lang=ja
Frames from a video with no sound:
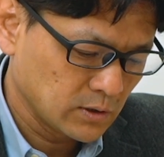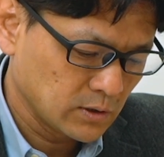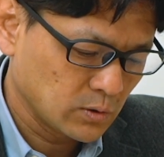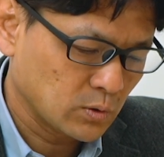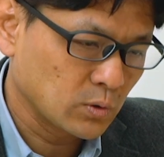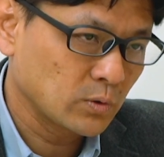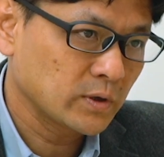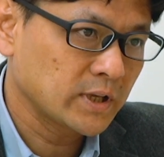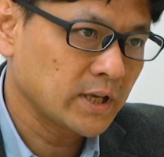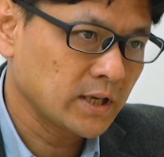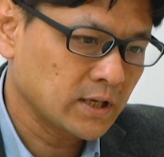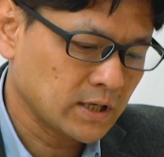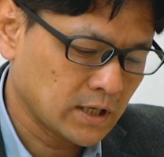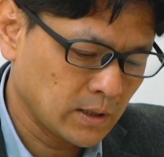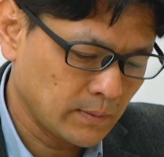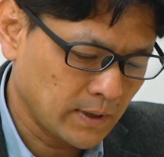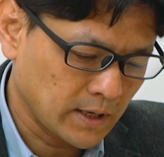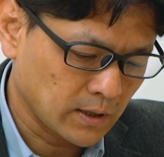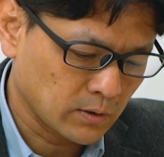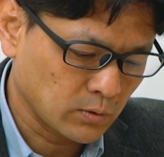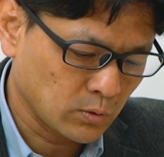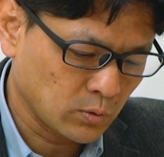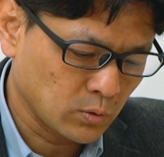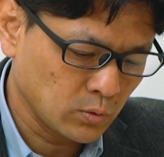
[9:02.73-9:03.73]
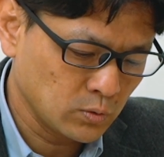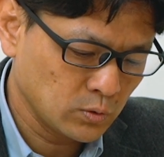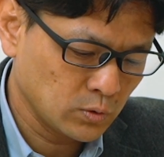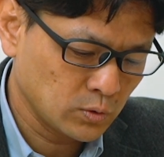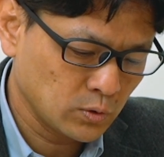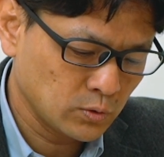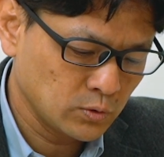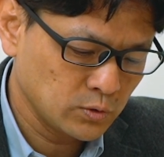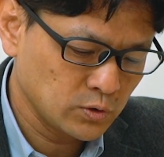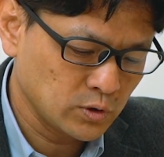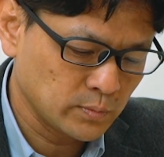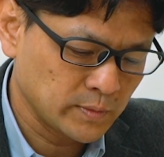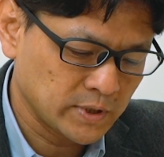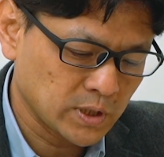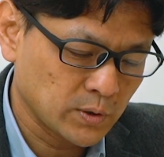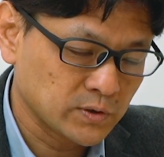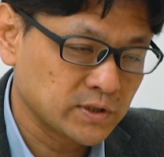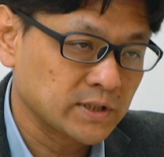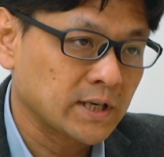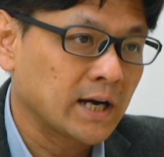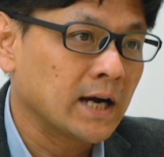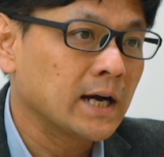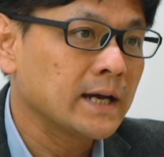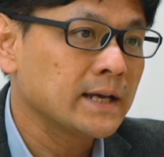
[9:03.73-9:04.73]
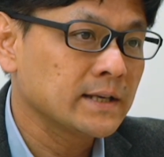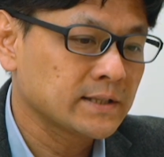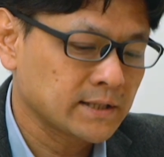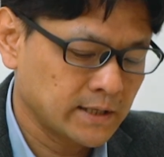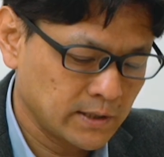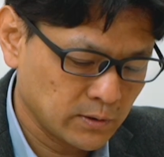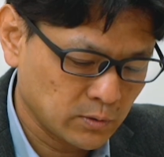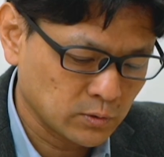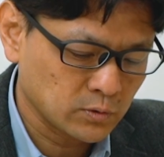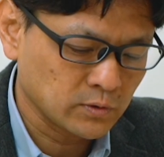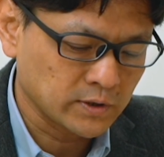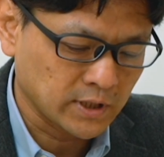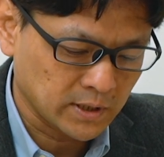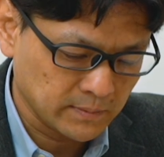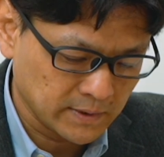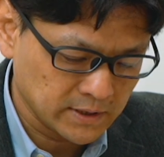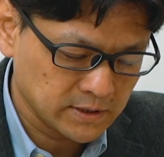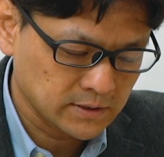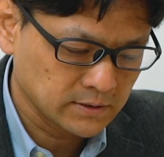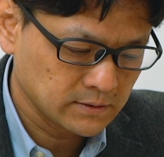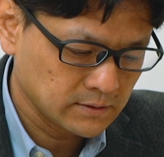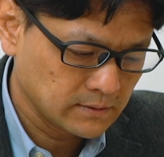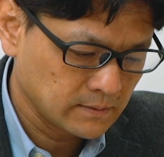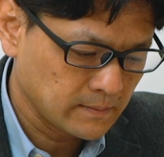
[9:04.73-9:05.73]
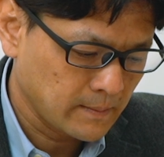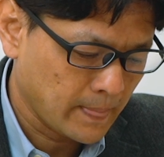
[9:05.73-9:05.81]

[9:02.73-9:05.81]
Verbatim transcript: この結果は、今後のルール見直しに反映されることになります。